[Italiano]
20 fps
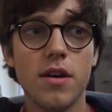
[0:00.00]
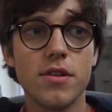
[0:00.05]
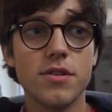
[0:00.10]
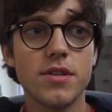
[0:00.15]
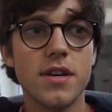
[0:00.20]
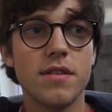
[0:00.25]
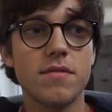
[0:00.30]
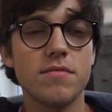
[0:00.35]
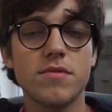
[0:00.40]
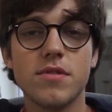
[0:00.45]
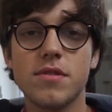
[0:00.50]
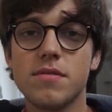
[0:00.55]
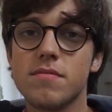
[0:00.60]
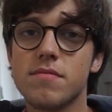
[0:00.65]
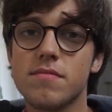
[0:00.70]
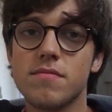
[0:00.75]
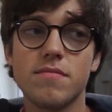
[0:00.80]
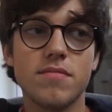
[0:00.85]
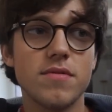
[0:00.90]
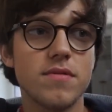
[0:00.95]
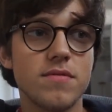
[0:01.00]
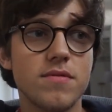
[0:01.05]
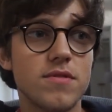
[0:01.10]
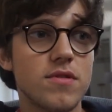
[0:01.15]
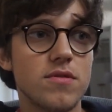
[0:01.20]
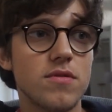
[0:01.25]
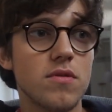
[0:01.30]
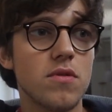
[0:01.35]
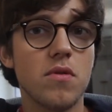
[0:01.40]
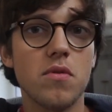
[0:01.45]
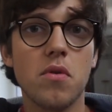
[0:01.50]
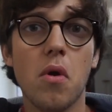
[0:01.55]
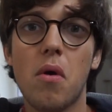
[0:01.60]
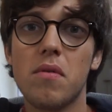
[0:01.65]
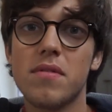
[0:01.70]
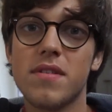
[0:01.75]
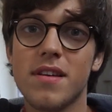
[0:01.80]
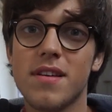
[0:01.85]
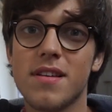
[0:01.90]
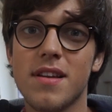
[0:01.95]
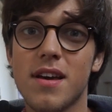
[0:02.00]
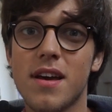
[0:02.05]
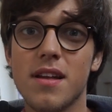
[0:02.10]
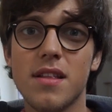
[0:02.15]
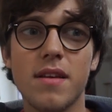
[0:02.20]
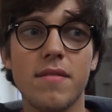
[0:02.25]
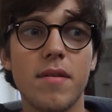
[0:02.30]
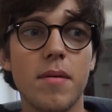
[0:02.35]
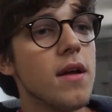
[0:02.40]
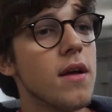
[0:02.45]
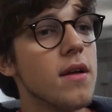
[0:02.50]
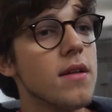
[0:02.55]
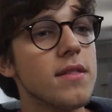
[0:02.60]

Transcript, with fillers: cioè non ci, non ci, sono note negative.